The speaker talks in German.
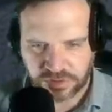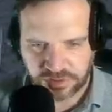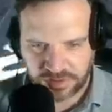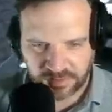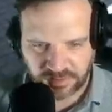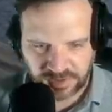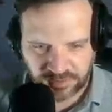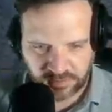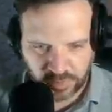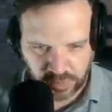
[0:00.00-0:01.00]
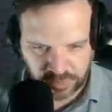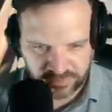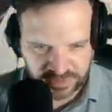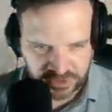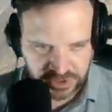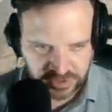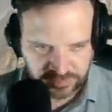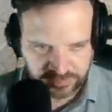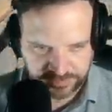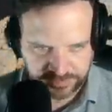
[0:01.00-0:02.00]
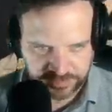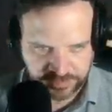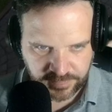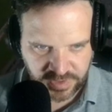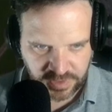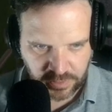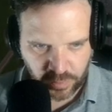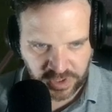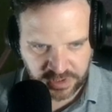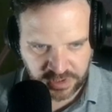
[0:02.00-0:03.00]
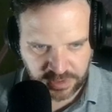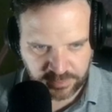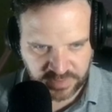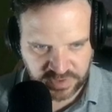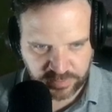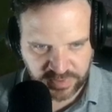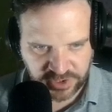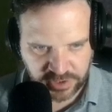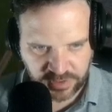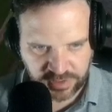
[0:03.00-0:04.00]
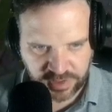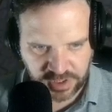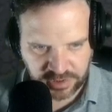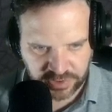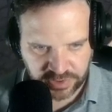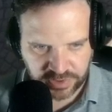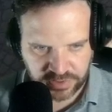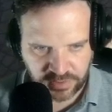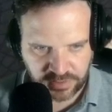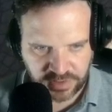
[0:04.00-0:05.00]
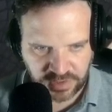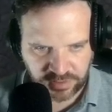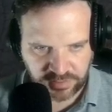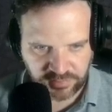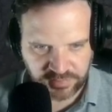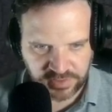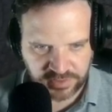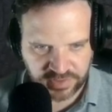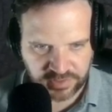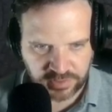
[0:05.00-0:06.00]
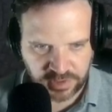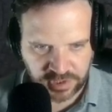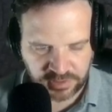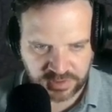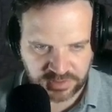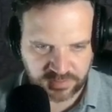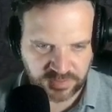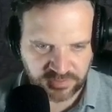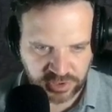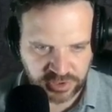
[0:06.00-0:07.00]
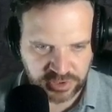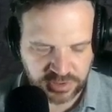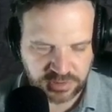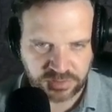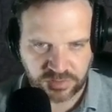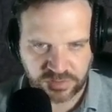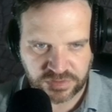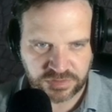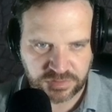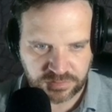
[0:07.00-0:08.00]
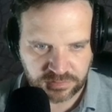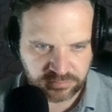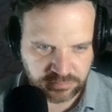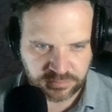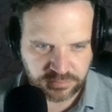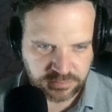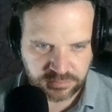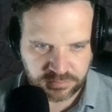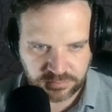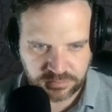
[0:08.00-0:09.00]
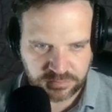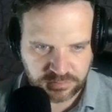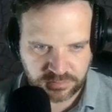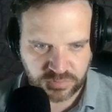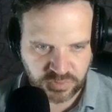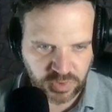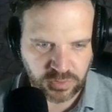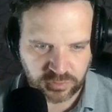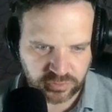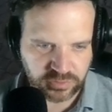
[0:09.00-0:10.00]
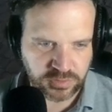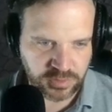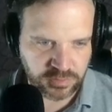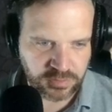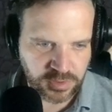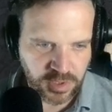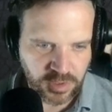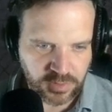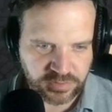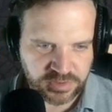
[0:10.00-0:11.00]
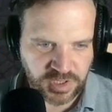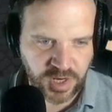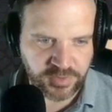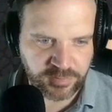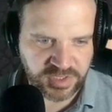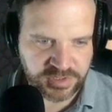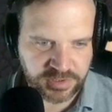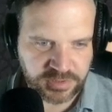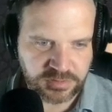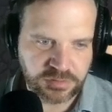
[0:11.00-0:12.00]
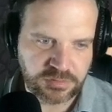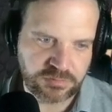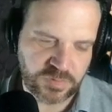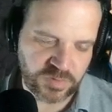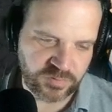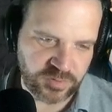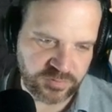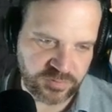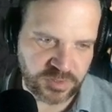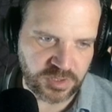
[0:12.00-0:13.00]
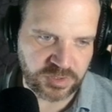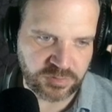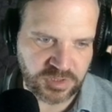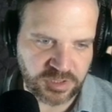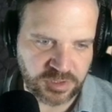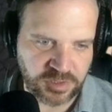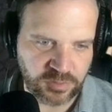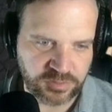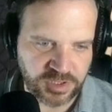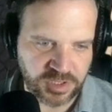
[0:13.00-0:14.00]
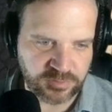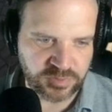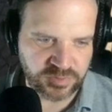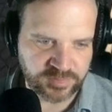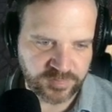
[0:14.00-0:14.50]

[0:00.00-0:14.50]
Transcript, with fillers: So, dann haben wir hier auf dem Boden noch was geschrieben. Welcome, special thanks, Death Fears None. Das war wahrscheinlich der Contest der Host. Der Host, genau. Und Iron Matty ist vielleicht für den einen oder anderen auch ein Name.